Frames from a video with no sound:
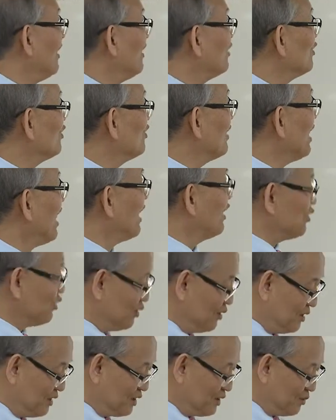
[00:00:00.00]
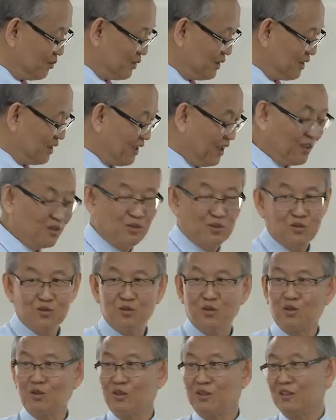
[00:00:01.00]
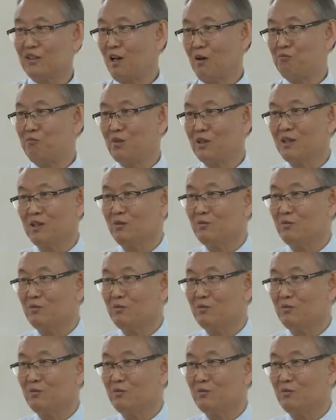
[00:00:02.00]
누구나 할 수 있는 질문인데 누구도 답변이